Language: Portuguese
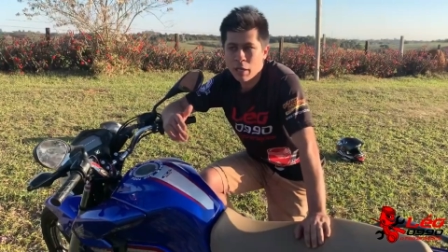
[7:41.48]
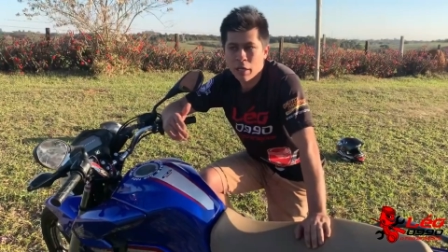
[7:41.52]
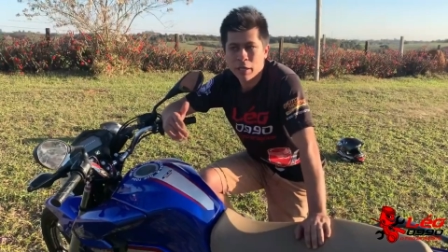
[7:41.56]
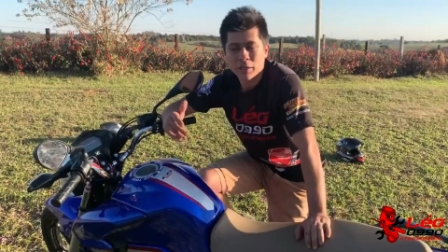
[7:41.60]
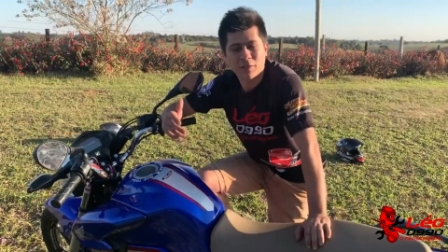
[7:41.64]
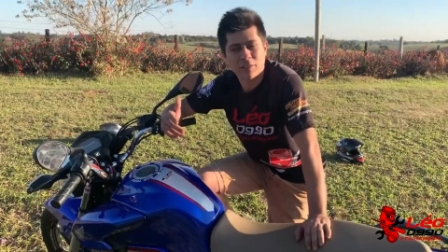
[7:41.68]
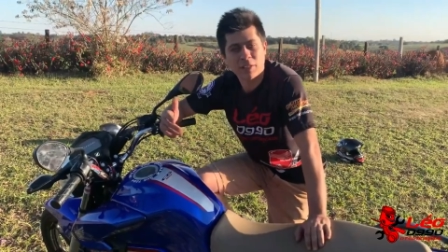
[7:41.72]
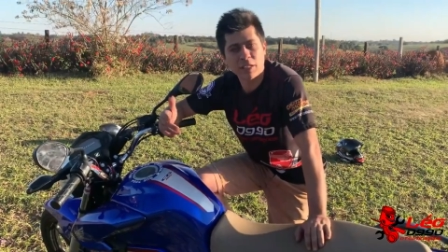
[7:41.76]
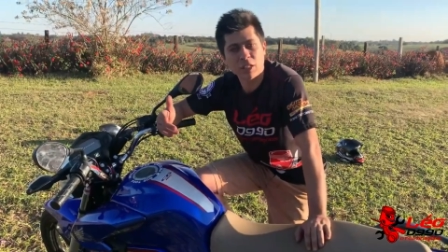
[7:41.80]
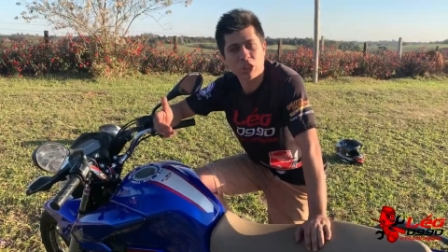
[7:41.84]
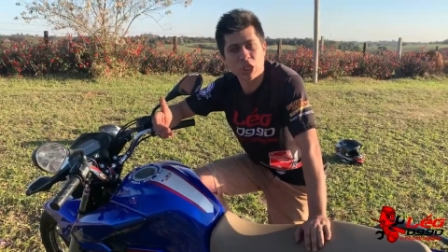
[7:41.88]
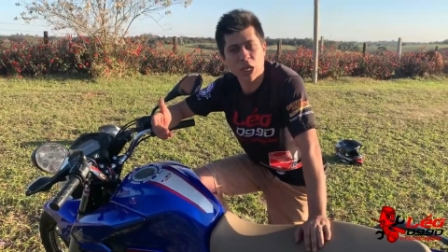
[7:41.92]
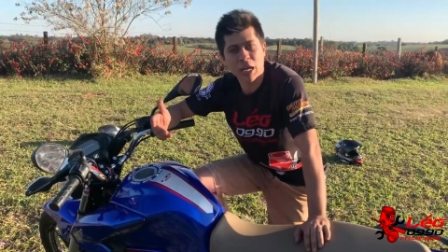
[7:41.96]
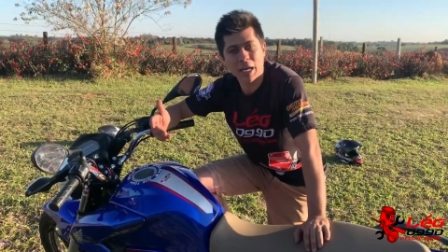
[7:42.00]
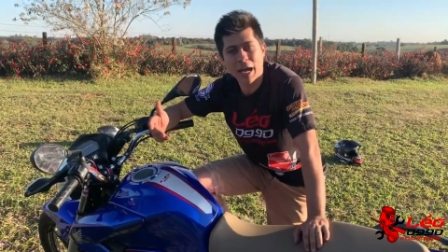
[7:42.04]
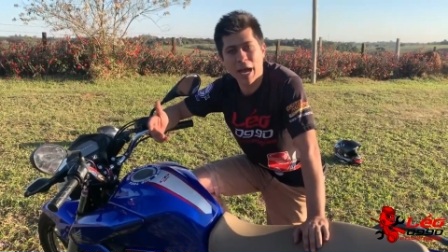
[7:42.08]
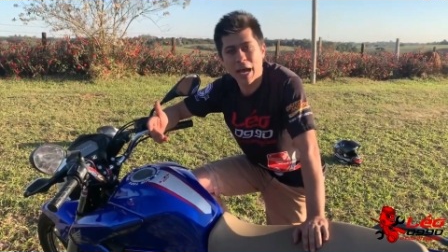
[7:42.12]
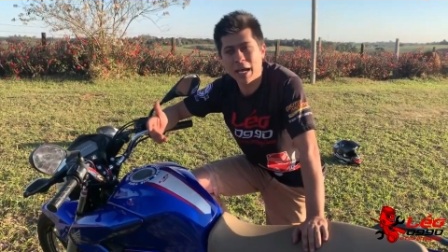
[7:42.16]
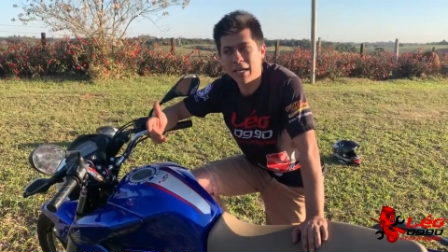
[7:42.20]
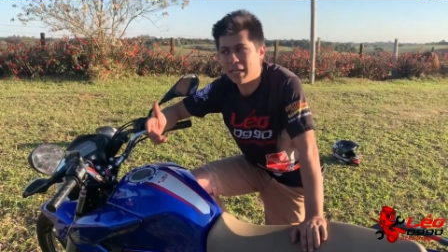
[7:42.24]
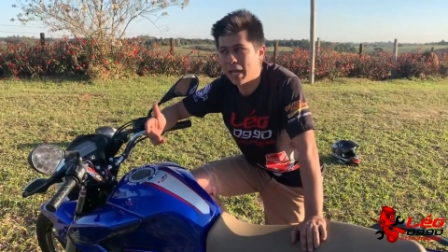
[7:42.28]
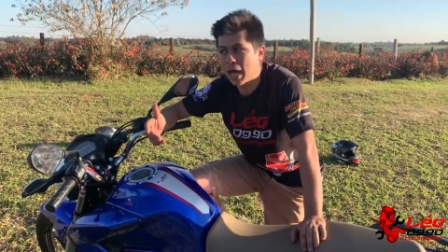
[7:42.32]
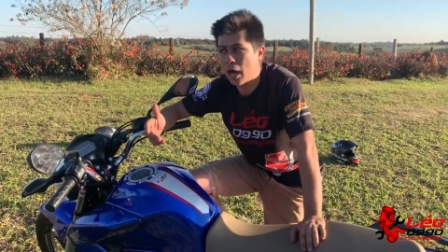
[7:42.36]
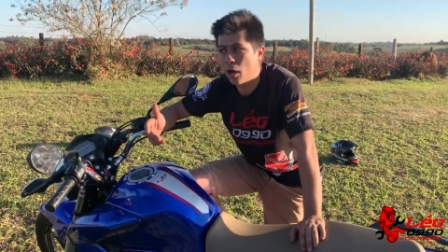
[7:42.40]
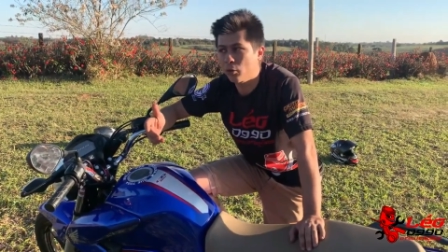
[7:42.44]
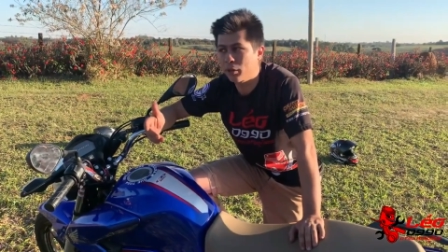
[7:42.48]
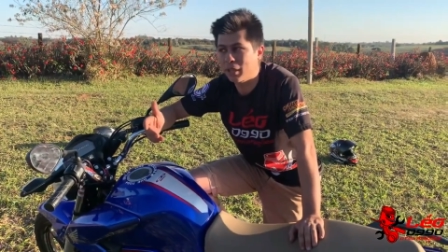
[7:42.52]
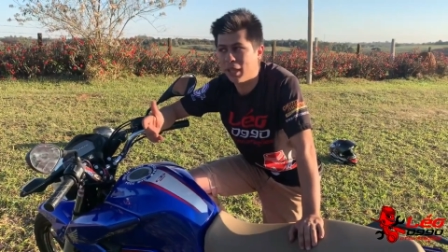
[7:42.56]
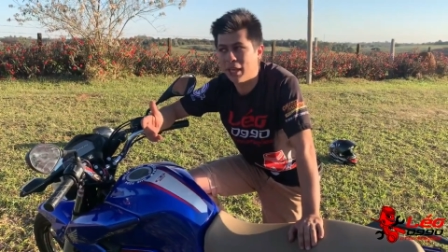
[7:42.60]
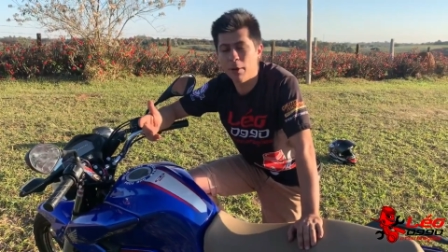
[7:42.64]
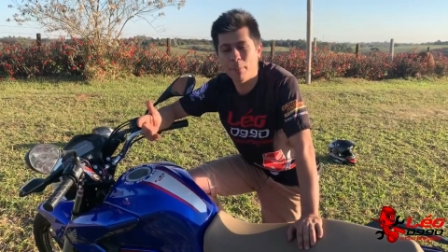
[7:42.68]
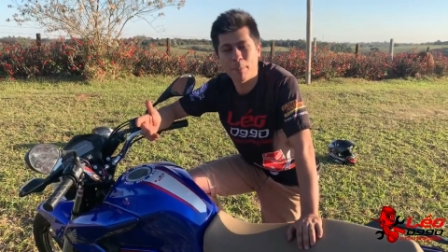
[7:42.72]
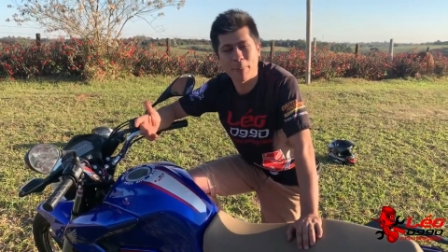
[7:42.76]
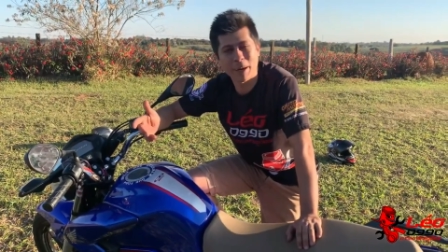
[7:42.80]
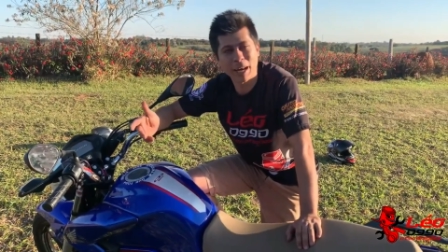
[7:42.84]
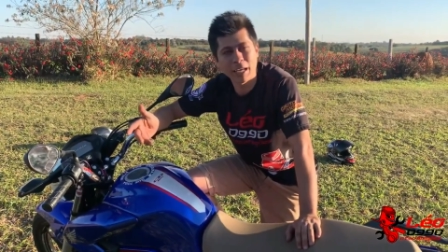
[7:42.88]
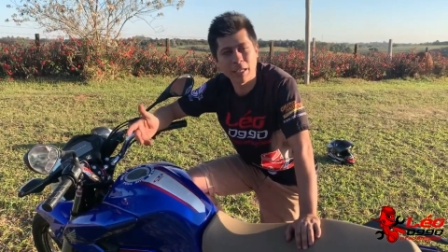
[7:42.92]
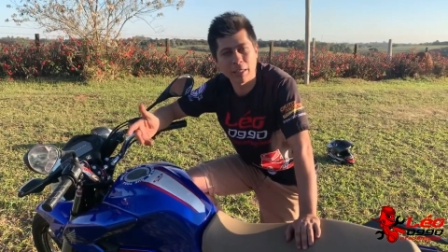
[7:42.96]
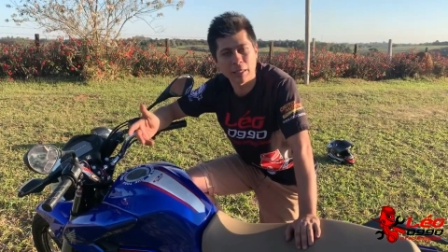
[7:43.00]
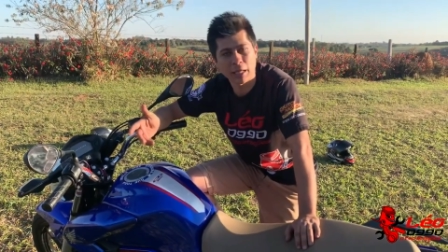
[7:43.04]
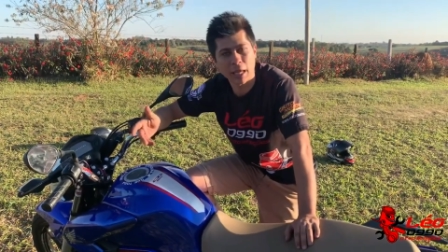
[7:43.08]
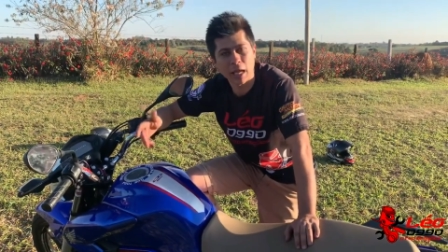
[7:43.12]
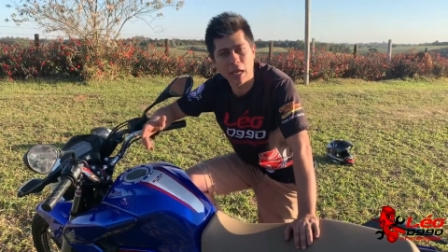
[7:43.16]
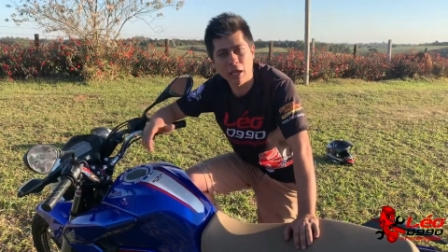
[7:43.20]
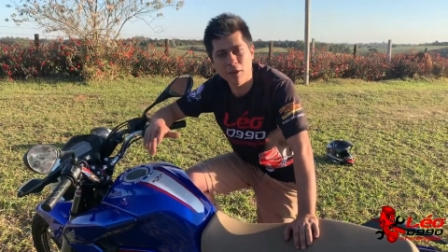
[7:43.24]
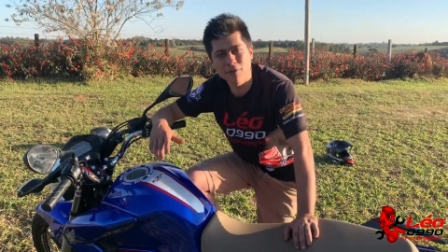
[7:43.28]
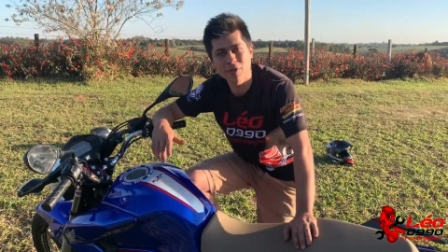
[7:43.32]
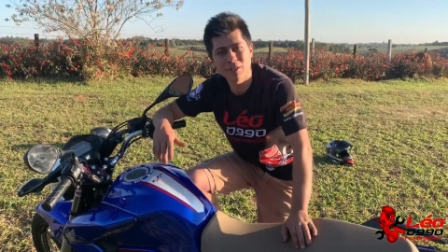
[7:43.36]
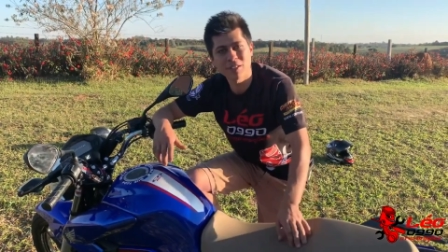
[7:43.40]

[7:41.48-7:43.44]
se chegar em alta ele prender e